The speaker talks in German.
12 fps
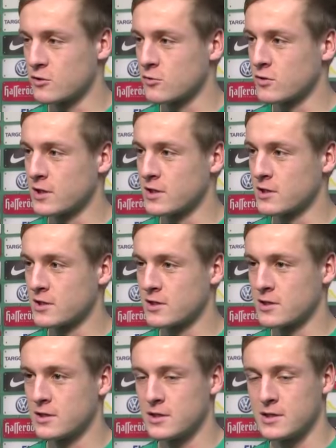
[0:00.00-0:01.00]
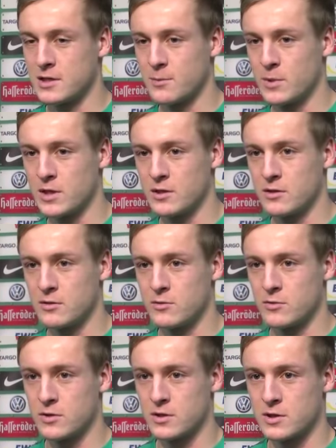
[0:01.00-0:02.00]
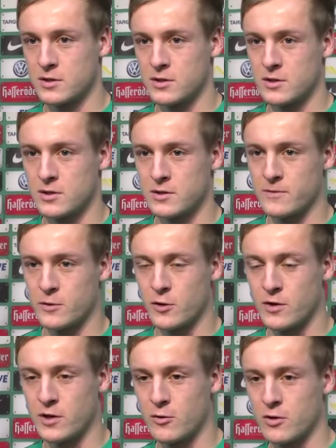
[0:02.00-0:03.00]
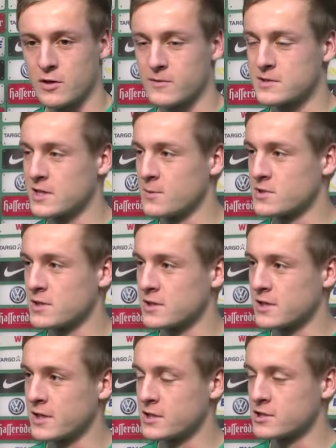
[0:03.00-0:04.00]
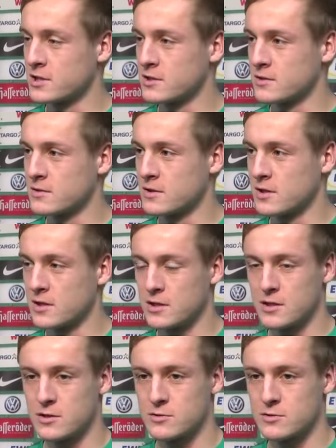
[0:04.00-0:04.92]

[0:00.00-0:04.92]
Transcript: Konkurrent äh, in der Tabelle und äh, wir können da auch einen gewissen Abstand dann herstellen äh,